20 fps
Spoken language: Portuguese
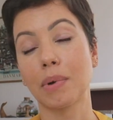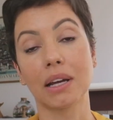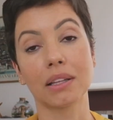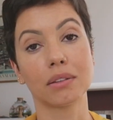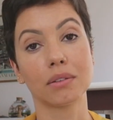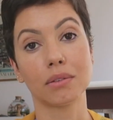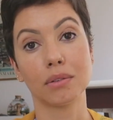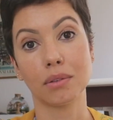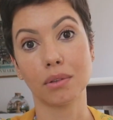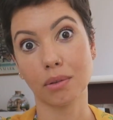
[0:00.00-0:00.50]

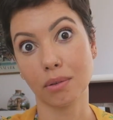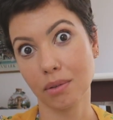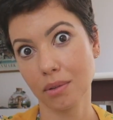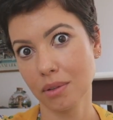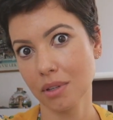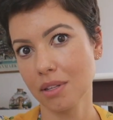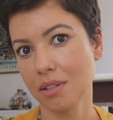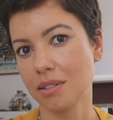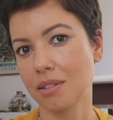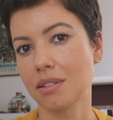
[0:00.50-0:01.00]

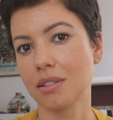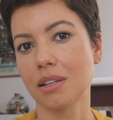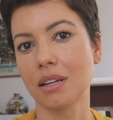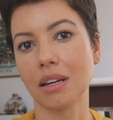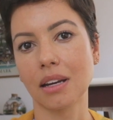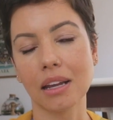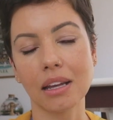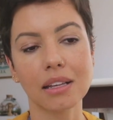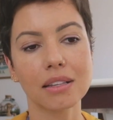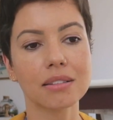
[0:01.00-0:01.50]
padrões,
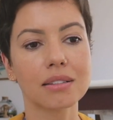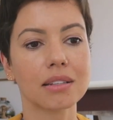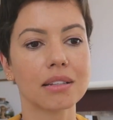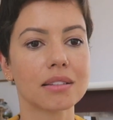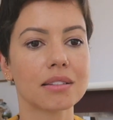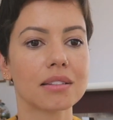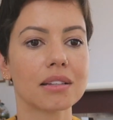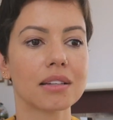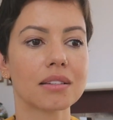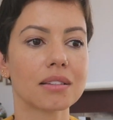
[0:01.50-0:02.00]

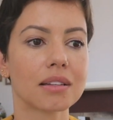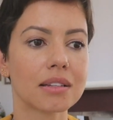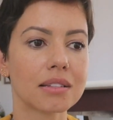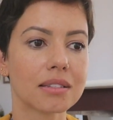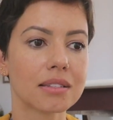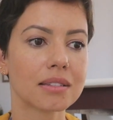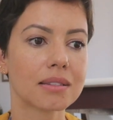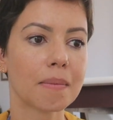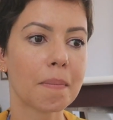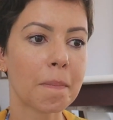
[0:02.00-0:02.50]
crenças e às
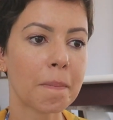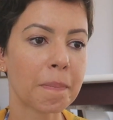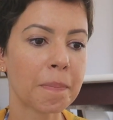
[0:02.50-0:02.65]
vezes